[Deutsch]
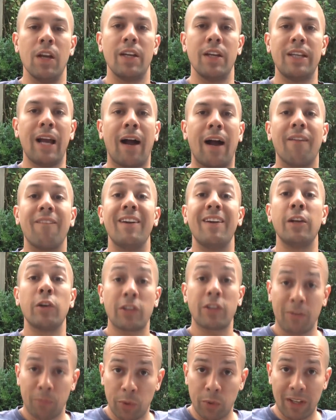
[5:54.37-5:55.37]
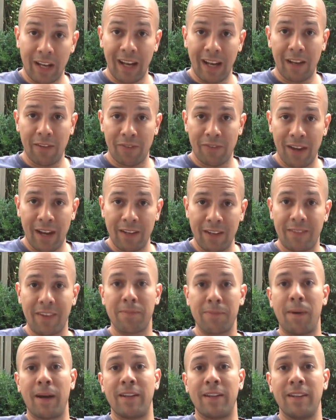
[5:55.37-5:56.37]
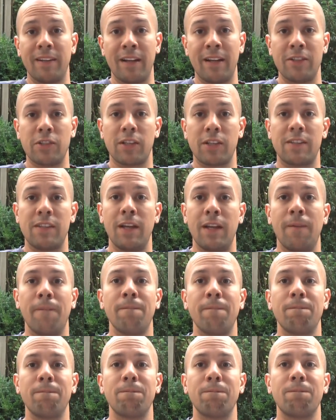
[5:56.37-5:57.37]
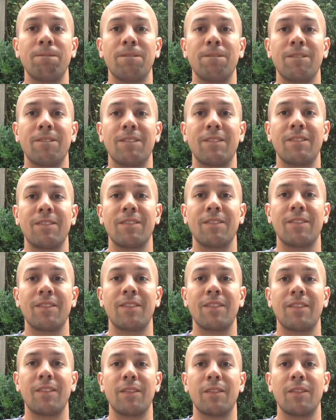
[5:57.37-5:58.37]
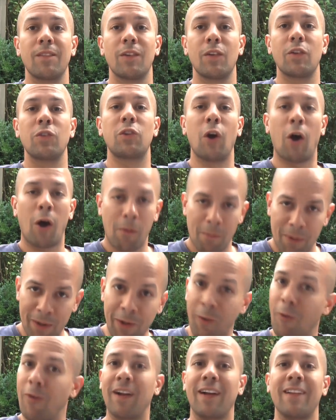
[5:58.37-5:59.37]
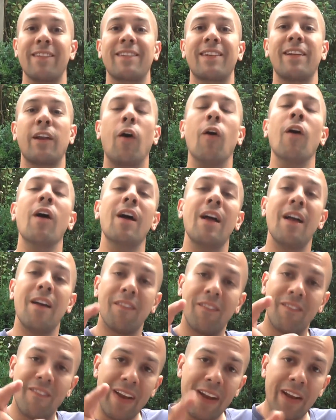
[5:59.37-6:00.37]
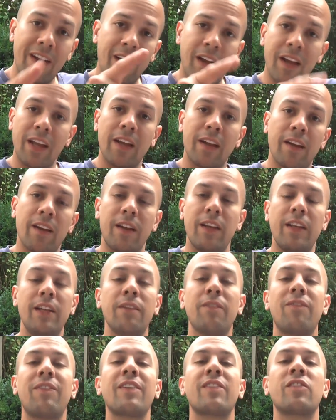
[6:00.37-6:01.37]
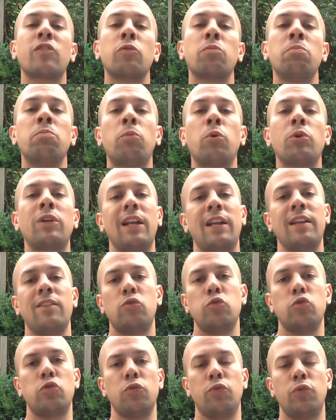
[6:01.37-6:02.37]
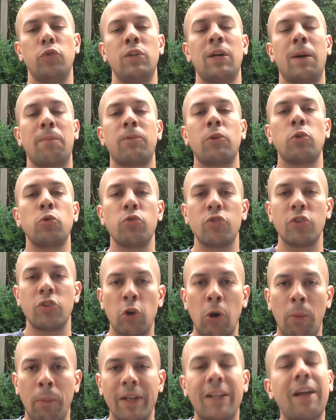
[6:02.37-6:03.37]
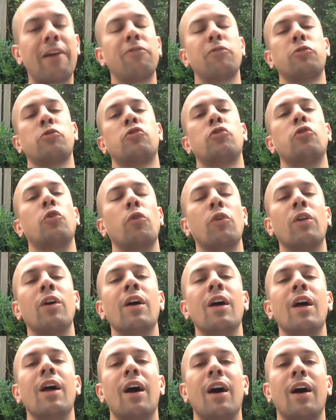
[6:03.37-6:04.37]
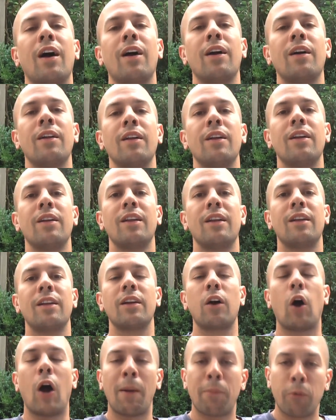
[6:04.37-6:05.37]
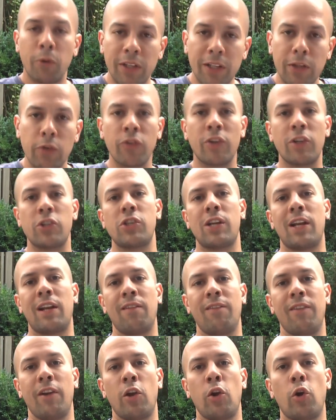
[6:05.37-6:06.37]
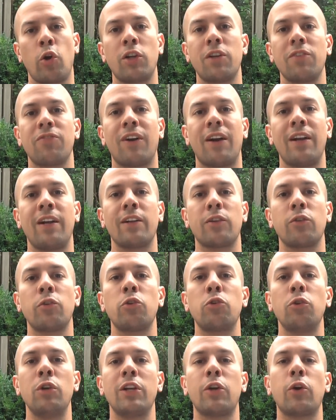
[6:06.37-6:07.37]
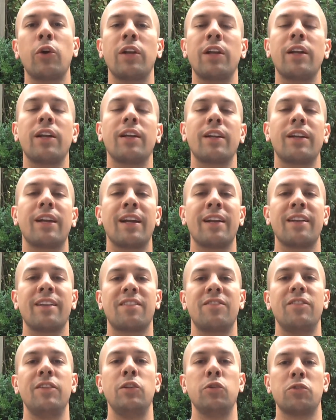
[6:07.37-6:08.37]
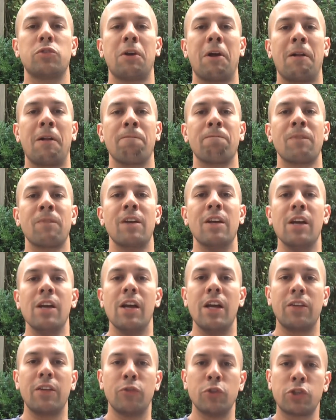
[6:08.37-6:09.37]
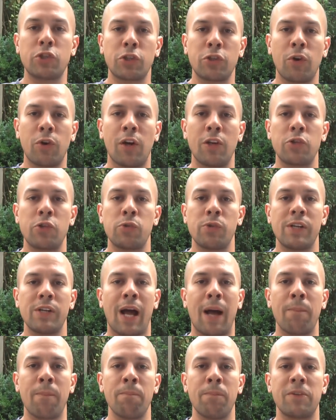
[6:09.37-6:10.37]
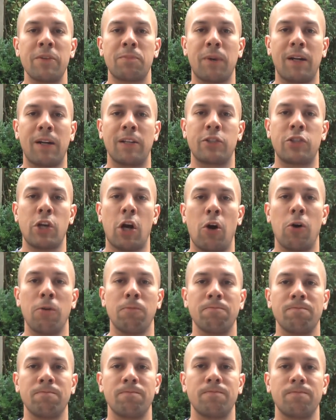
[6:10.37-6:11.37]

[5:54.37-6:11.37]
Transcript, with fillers: Ja, wenn euch das Modell gefällt, was macht ihr dann, Schatzi? Daumen hoch. Daumen hoch, ganz genau. Wenn äh, ihr was zum Modell hinzuzufügen habt, dann die Kommentarfunktion. Äh, äh, abonniert unseren Channel, wenn er euch gefallen hat. Und natürlich könnt ihr gerne das Video teilen. Ich wünsche euch noch einen schönen Abend. Bis bald. Ciao.